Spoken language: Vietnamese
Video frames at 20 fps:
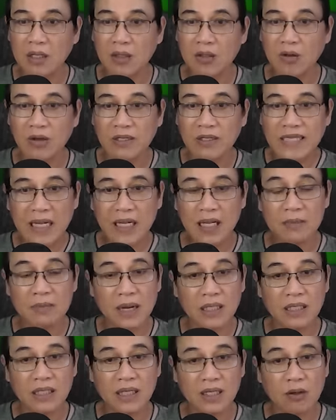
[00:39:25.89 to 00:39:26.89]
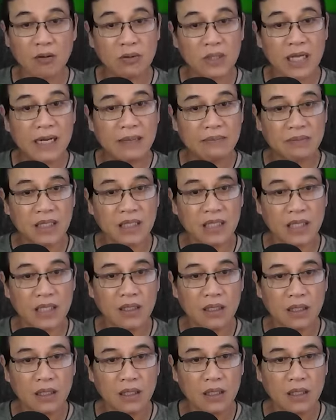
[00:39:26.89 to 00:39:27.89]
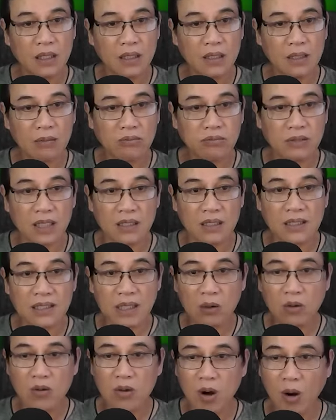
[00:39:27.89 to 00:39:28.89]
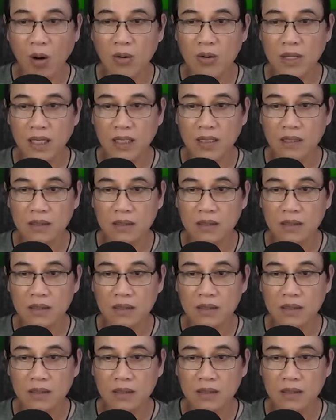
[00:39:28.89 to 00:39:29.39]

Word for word: còn dắt cái mặt về công ty làm cái gì? Không tự xấu hổ à?